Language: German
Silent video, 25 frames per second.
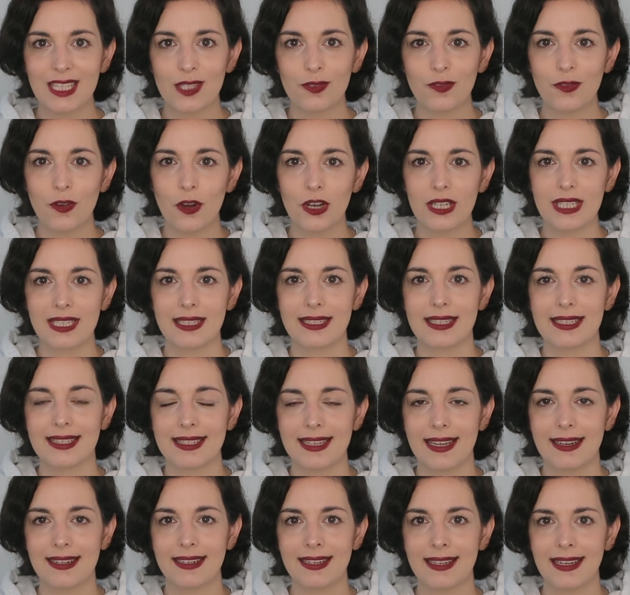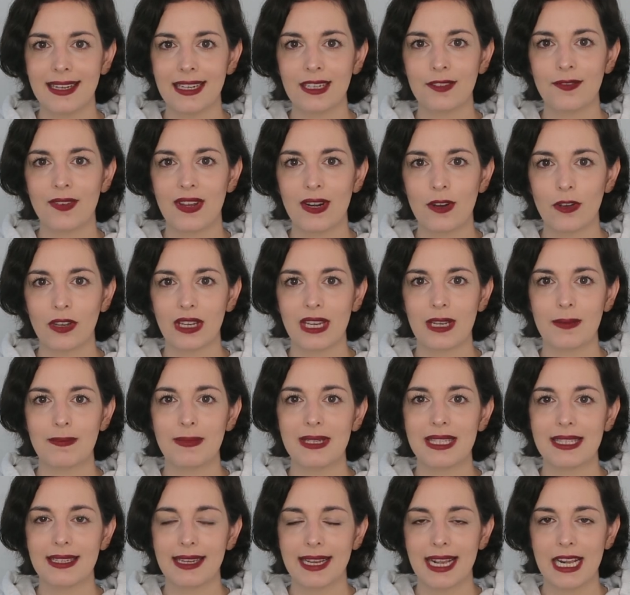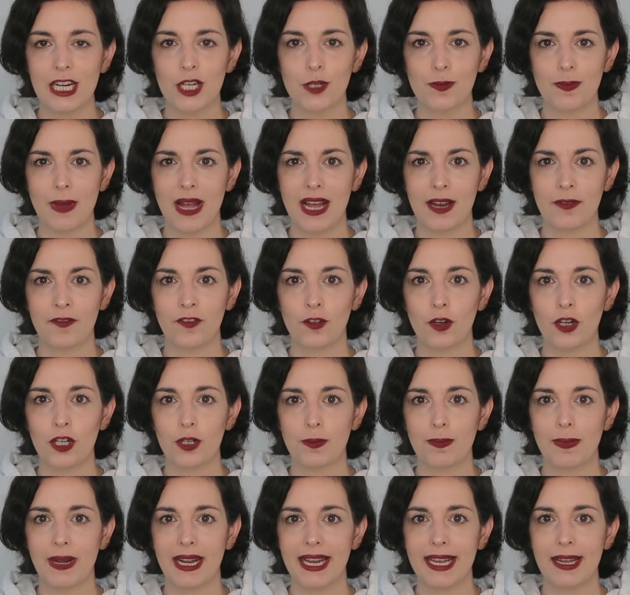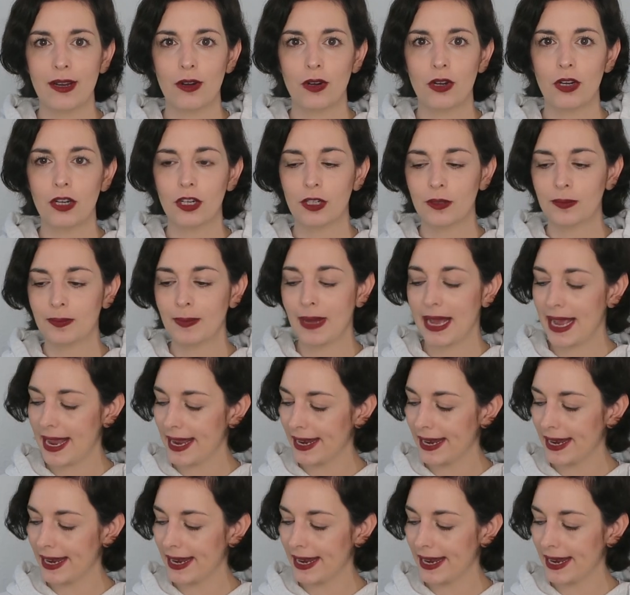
Ganze für euch interessant klingt, wenn auch ihr ein bisschen Geld sparen wollt bei eurem